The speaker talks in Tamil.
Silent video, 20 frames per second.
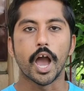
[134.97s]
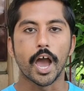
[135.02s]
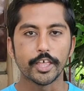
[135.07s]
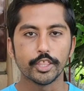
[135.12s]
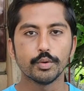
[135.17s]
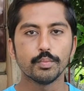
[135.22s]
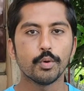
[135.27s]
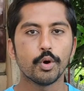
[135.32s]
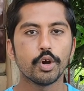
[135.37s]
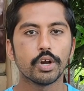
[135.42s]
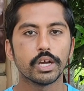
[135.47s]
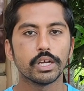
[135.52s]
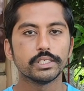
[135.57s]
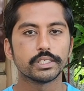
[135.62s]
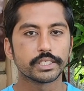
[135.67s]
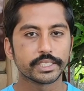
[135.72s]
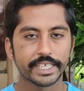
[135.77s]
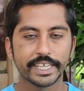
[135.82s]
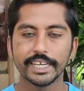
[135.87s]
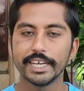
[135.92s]
அது போக
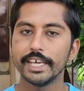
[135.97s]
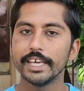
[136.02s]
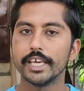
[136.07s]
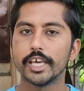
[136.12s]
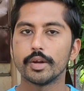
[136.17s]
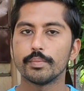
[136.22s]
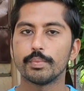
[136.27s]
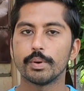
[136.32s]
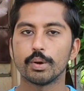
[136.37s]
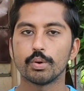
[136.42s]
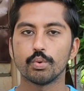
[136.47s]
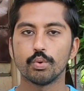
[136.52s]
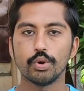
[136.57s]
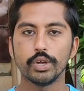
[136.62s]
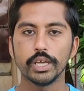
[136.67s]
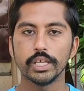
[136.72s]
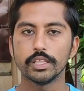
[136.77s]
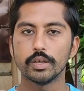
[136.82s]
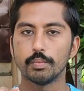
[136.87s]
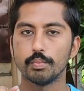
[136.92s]
ஸ்கின்ல
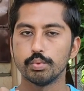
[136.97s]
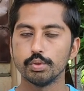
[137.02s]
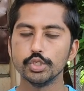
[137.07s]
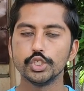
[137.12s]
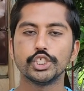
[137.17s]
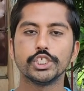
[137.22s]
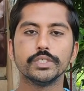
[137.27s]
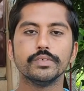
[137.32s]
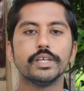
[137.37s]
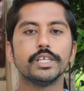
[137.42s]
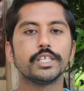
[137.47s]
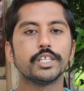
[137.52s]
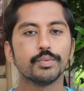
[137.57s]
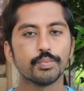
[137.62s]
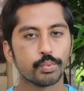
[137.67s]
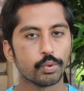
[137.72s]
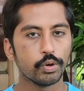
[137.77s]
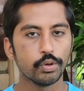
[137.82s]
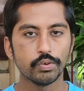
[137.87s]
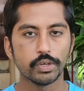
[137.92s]
ஏற்படக்கூடிய அந்த பூச்சி வெட்டு
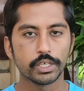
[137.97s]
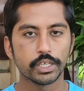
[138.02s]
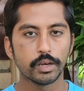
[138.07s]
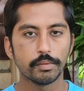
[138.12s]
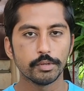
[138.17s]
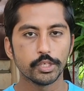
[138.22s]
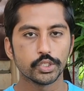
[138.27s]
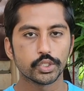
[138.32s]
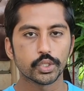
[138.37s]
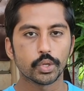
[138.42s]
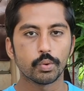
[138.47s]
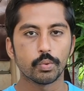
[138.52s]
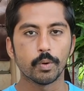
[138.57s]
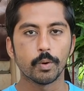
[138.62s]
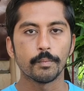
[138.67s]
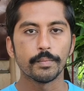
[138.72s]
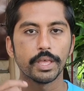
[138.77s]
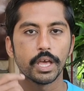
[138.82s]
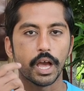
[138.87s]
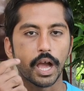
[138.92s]
புழு வெட்டு அப்படின்னு
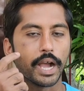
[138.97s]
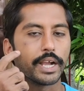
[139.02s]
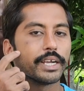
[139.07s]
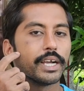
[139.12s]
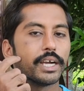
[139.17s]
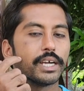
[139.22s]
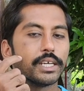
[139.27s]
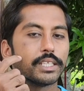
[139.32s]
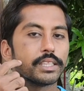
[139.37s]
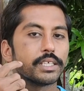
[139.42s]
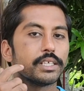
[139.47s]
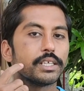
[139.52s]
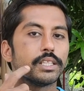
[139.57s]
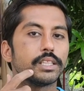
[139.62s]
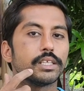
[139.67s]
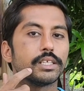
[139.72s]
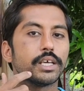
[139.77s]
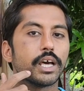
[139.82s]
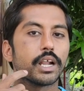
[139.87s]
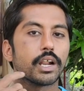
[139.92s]
சொல்லுவோம் அங்கங்க திட்டு
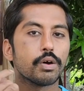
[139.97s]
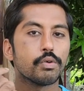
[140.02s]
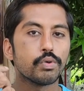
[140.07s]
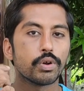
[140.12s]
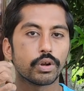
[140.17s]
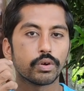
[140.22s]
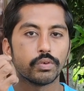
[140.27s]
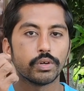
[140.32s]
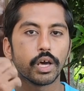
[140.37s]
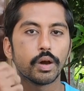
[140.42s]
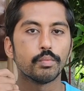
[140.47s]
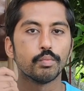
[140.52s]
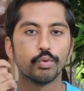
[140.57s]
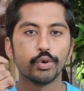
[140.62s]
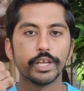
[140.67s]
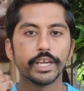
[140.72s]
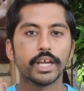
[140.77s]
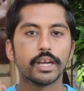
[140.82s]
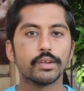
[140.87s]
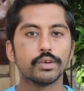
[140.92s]
திட்டா ரவுண்ட் ரவுண்டா
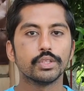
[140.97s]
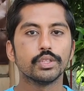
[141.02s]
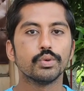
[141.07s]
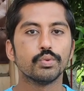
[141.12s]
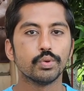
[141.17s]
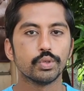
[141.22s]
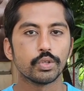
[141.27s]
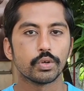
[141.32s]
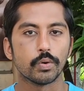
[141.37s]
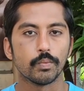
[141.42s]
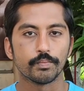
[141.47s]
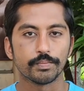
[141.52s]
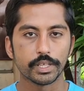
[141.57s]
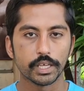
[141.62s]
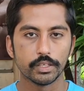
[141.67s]
முடிகள் வந்து உதிரும்